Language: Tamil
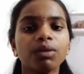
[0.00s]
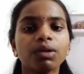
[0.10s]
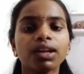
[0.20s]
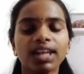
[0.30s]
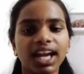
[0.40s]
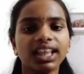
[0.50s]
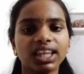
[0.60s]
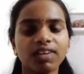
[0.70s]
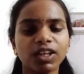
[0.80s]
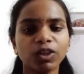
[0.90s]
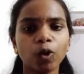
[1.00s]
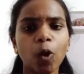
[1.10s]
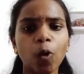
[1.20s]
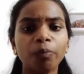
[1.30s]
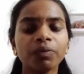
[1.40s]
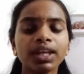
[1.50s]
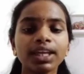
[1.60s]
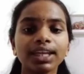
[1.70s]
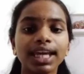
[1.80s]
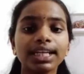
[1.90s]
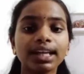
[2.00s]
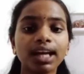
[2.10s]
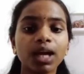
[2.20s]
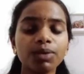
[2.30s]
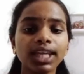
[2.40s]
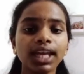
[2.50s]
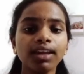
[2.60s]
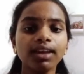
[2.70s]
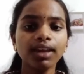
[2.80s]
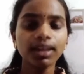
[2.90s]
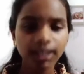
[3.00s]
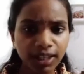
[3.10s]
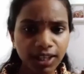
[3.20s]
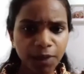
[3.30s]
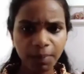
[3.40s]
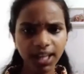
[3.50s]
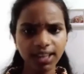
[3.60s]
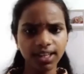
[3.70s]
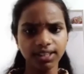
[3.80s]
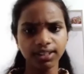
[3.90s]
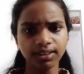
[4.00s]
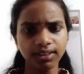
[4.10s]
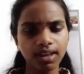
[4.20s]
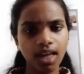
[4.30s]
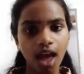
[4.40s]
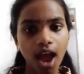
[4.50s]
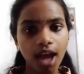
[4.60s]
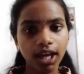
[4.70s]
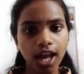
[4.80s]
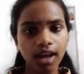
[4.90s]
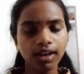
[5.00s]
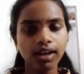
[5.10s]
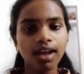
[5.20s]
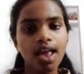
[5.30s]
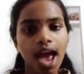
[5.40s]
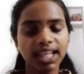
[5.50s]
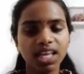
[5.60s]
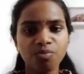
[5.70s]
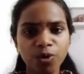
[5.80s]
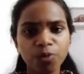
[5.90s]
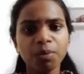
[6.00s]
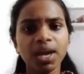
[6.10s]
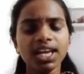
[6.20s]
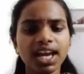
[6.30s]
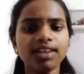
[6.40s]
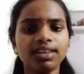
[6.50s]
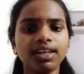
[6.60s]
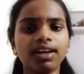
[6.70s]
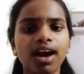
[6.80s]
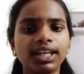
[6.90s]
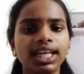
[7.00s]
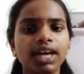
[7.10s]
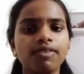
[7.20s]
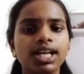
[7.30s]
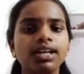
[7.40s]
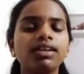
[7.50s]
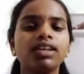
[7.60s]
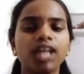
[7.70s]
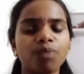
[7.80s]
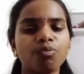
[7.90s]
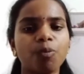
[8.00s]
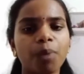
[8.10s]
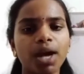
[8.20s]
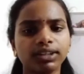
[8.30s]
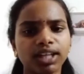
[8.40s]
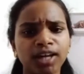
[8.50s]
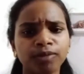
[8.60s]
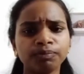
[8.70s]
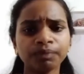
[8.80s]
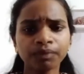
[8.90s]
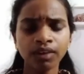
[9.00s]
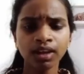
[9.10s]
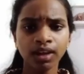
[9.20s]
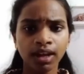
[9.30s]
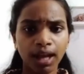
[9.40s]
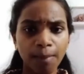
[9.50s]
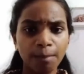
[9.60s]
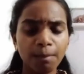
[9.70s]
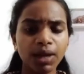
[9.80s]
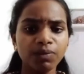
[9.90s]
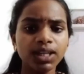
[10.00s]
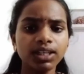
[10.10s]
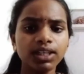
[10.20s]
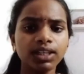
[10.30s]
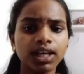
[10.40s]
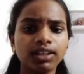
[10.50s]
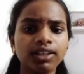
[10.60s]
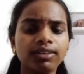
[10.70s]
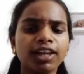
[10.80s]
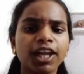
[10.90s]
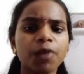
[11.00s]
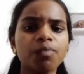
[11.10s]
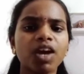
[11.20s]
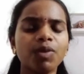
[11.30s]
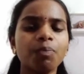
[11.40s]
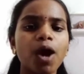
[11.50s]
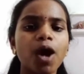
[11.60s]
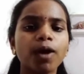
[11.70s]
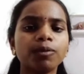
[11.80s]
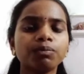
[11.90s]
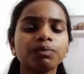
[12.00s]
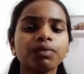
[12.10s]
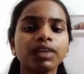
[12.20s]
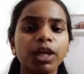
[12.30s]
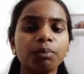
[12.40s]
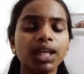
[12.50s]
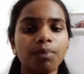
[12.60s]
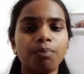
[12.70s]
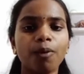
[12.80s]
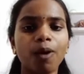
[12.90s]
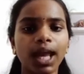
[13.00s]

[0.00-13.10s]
நடத்த வந்தோம் என்ற கவிதை இன்று பிறந்தது ஆனால் அதை முன்பே நிகழ்த்தி காட்டியவள் நம் முப்பாத்தா கம்பன் வீட்டு கட்டுத்தறியும் கவிப்பாடும் என்பதைப் போல